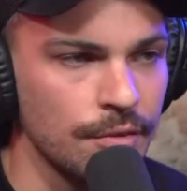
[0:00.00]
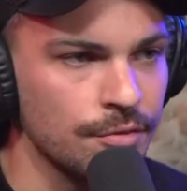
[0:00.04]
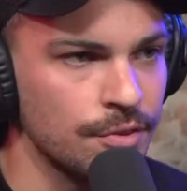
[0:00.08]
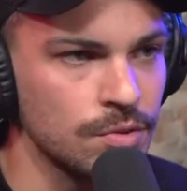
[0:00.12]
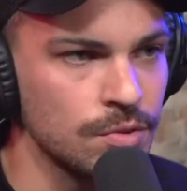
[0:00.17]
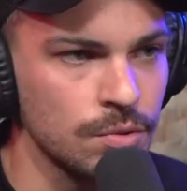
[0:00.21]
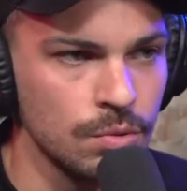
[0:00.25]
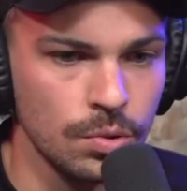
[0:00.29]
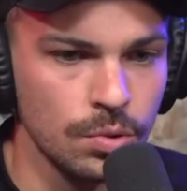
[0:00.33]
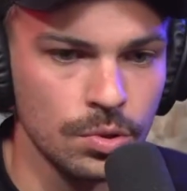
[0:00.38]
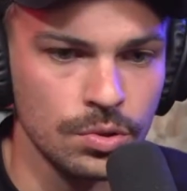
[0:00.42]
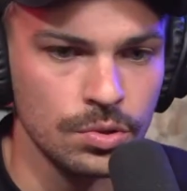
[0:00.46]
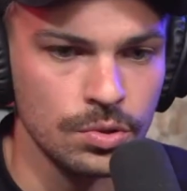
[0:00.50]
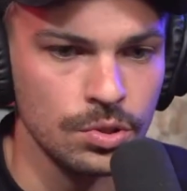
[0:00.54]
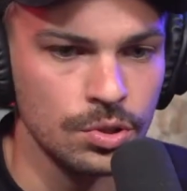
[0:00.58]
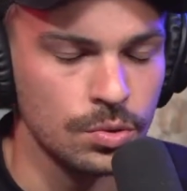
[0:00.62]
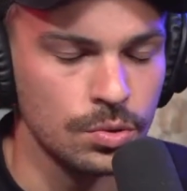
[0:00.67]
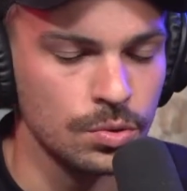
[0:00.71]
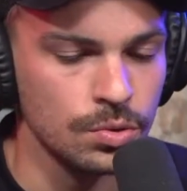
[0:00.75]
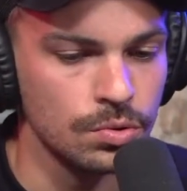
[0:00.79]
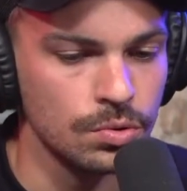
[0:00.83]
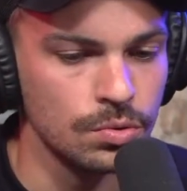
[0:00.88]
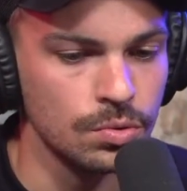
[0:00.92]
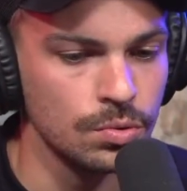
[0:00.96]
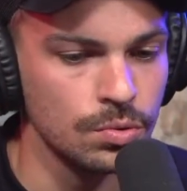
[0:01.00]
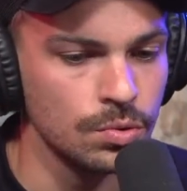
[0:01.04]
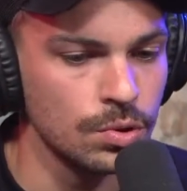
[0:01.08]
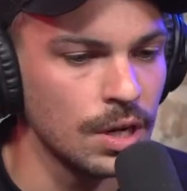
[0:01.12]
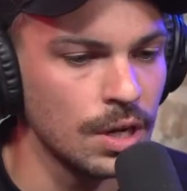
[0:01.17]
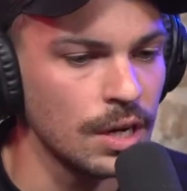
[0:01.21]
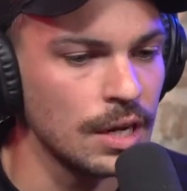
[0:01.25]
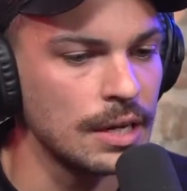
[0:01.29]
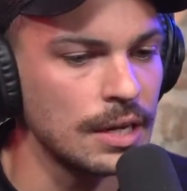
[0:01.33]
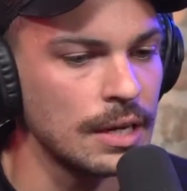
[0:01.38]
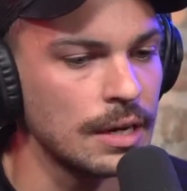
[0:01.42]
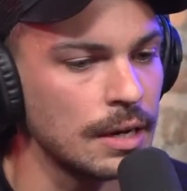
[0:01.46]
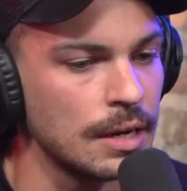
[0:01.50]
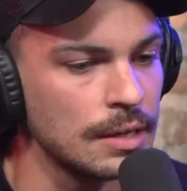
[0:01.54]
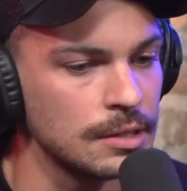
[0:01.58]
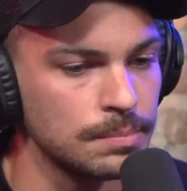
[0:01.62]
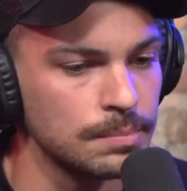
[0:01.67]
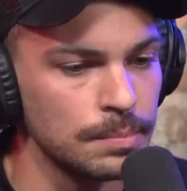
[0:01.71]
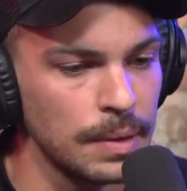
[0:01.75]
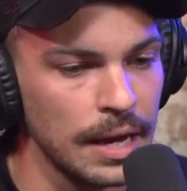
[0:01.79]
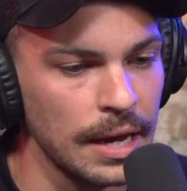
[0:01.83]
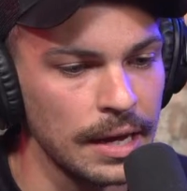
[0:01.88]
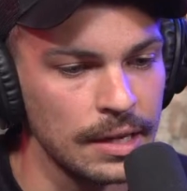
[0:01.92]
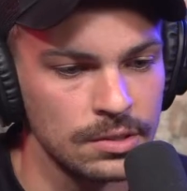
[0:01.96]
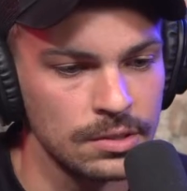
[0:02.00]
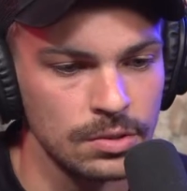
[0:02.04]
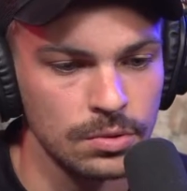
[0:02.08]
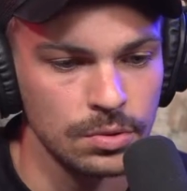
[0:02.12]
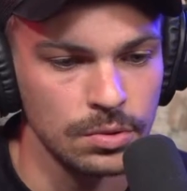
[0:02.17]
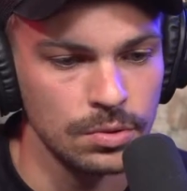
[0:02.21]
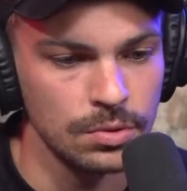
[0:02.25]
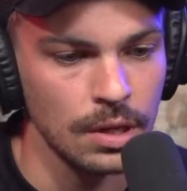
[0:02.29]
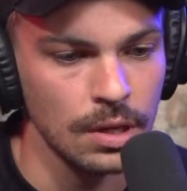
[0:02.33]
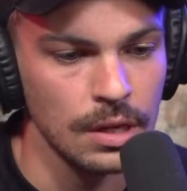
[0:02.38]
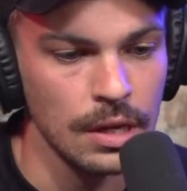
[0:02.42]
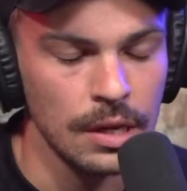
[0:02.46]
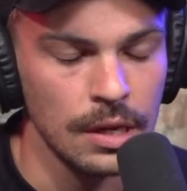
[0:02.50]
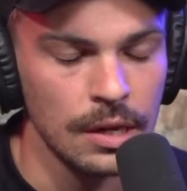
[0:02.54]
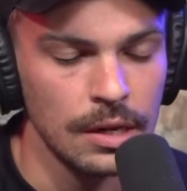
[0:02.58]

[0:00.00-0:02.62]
Fiz um curso de costura e as bags do